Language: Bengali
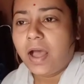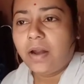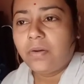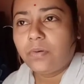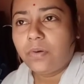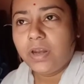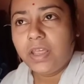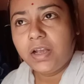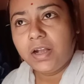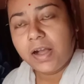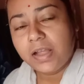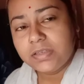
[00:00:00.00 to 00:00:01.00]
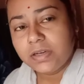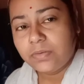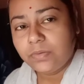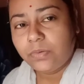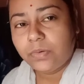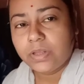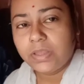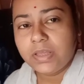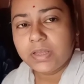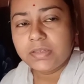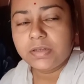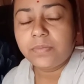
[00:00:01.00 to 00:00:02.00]
আরও অনেক কাজ এখন করে
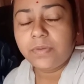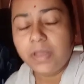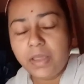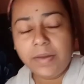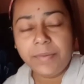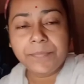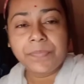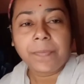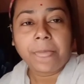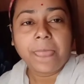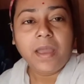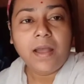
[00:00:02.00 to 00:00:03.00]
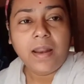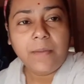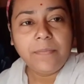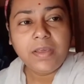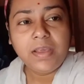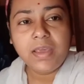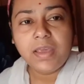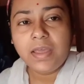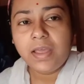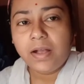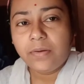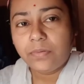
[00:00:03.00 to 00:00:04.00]
দিয়েছে আমাকে আর আমি গিয়ে
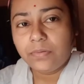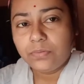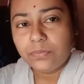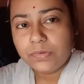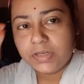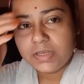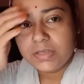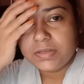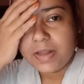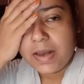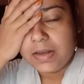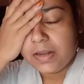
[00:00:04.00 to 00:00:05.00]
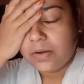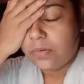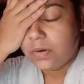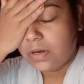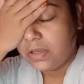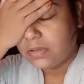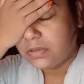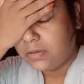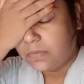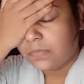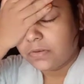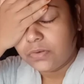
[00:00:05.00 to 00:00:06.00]
এখন উঠে স্নানটা করে নিয়েছি
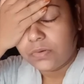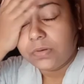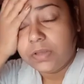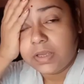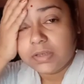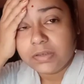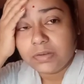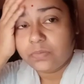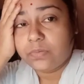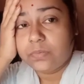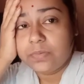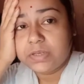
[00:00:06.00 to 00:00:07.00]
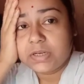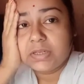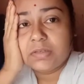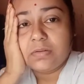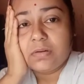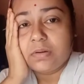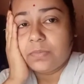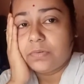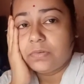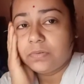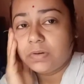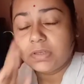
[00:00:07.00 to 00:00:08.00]
তোমার চোখ দিয়ে আজকে ঘুমই ছাড়ছিল না
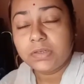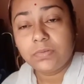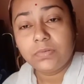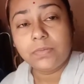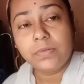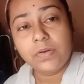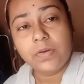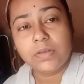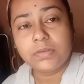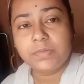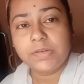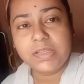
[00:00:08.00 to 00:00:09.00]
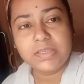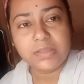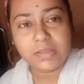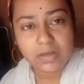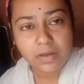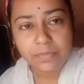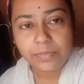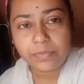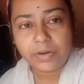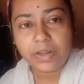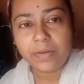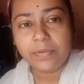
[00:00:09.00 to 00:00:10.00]
বন্ধুরা যেহেতু আমাকে হসপিটাল যেতে হবে
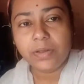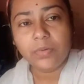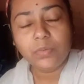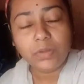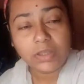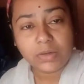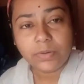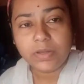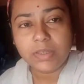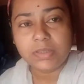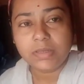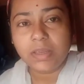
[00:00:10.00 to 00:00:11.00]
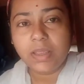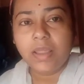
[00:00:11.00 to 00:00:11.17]
বলে আমাকে উঠতে হয়েছে